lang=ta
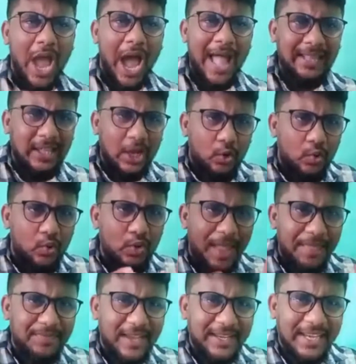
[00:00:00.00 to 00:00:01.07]
அந்த
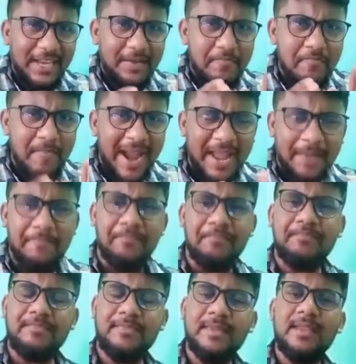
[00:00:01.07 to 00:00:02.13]
குழந்தையின் மனம்
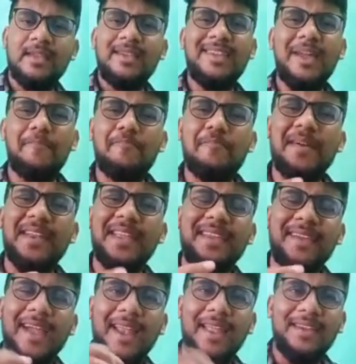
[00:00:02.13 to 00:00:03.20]
எப்படி
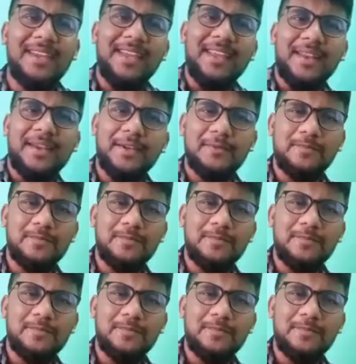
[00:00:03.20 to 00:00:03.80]
கலங்கி இருக்கும்